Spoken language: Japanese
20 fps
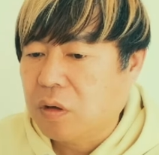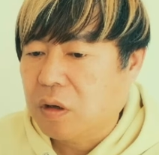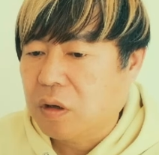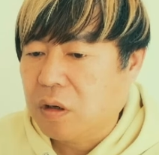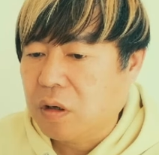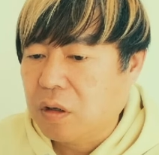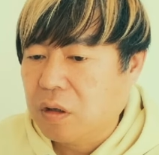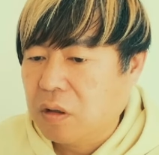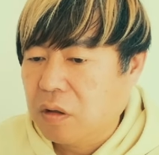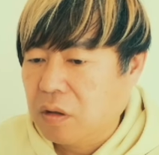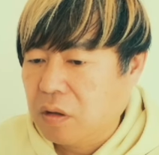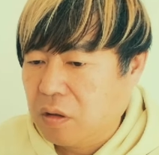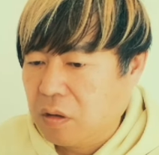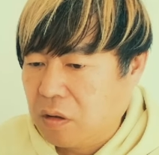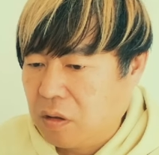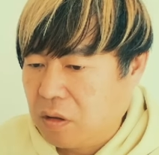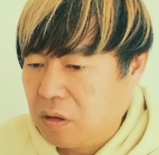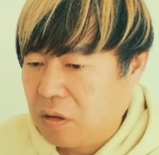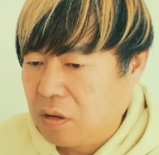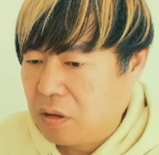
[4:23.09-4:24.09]
か、
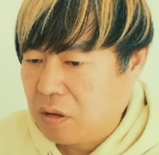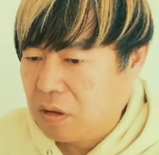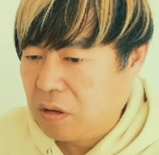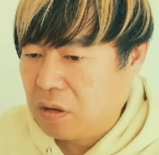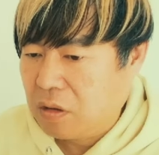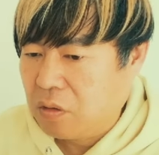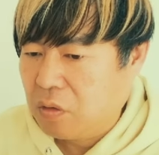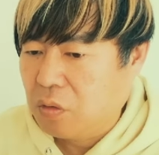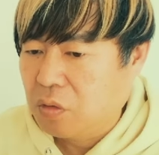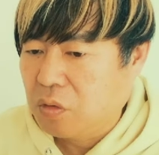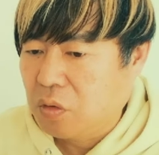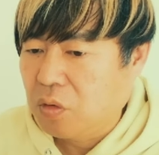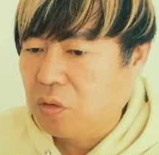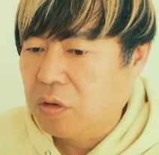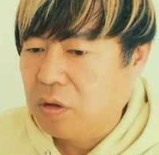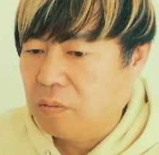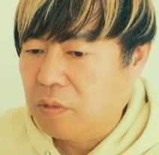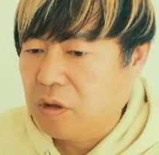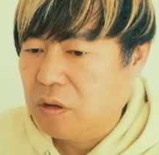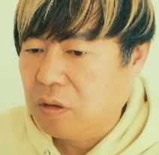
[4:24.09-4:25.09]
えー、ノート読
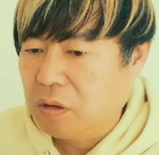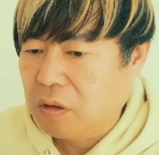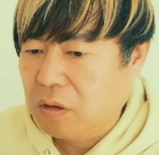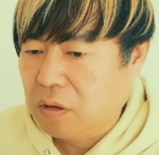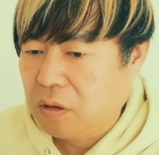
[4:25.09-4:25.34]
んでみる、